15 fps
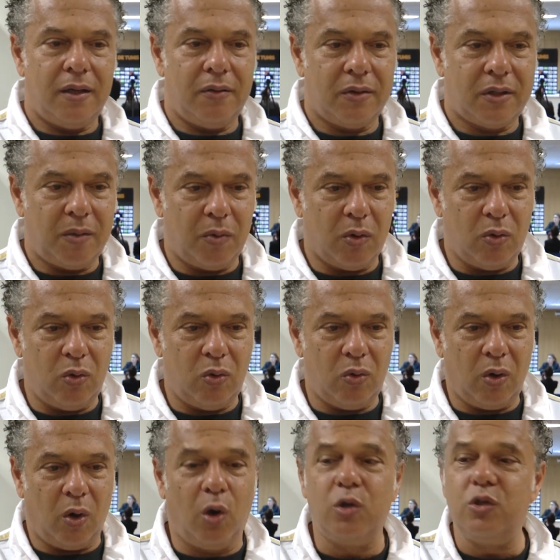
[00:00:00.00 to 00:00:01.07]
كيما
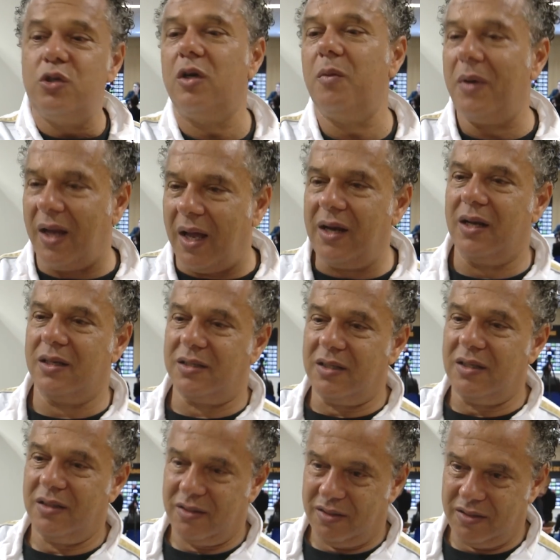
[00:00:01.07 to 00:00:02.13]
نقولوا عنصر من العناصر
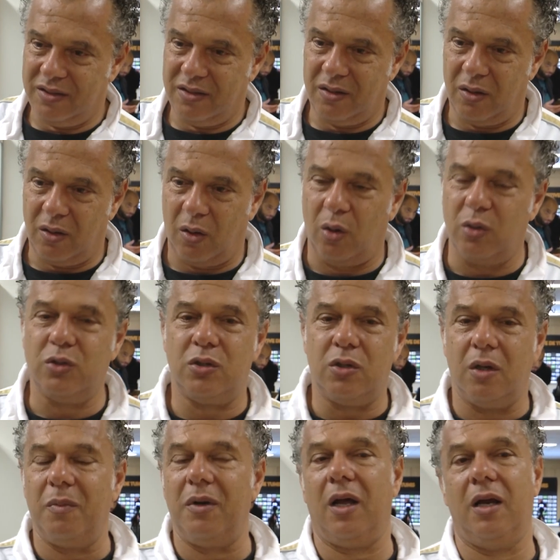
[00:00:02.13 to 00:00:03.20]
يعني
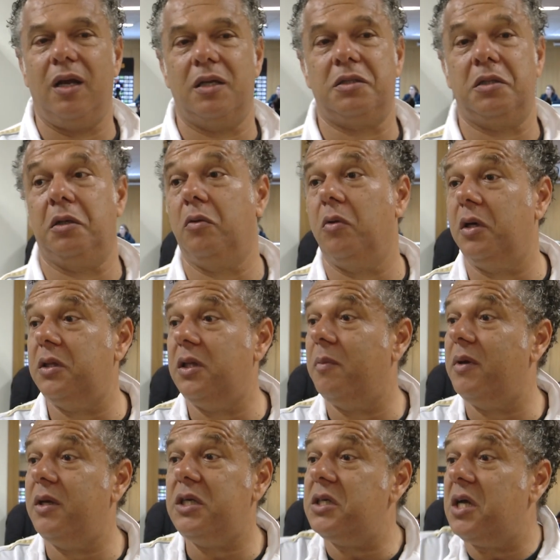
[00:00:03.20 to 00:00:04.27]
عنصر من العناصر كورتنا
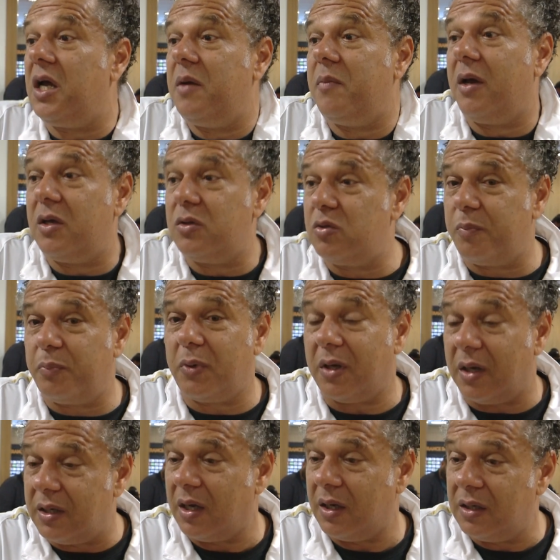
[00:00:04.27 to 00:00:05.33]
ماهيش خايبه اسو
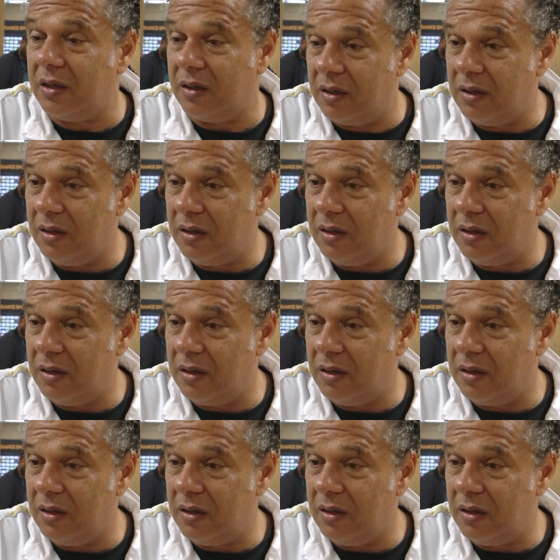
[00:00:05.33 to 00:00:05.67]
بوان يعني